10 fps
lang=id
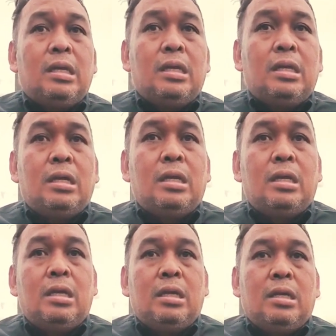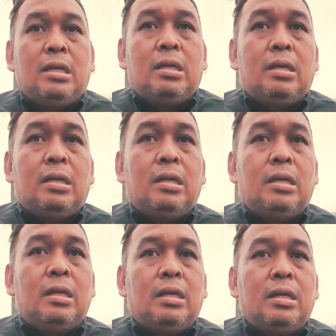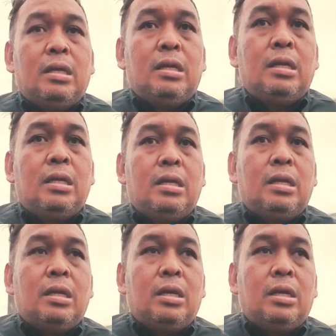realisasi sekarang setelah ada PAT-nya